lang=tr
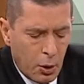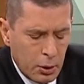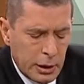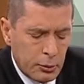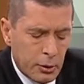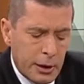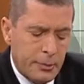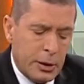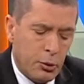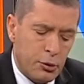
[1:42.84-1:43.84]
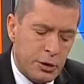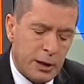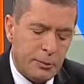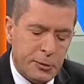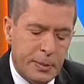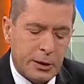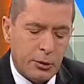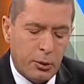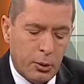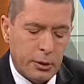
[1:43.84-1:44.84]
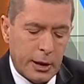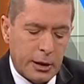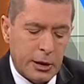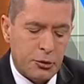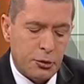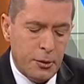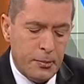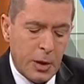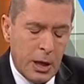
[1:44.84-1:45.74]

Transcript: Ondan dolayı 1971 olarak geçiyor.